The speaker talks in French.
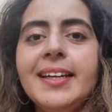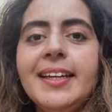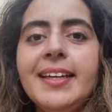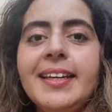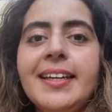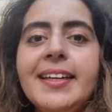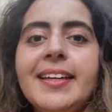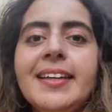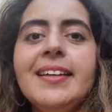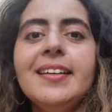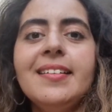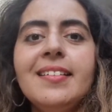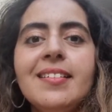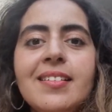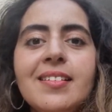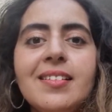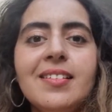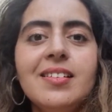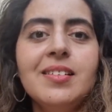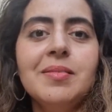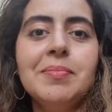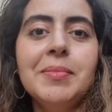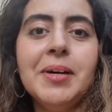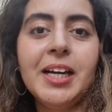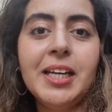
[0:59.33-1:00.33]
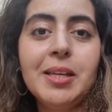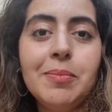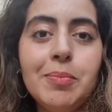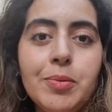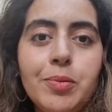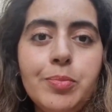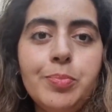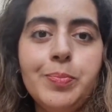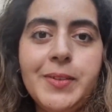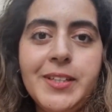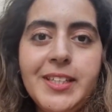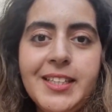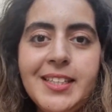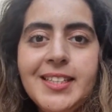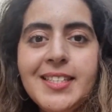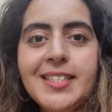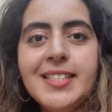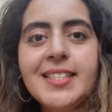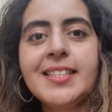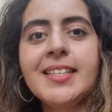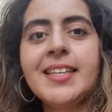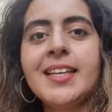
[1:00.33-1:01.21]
et euh, Marie Poppins.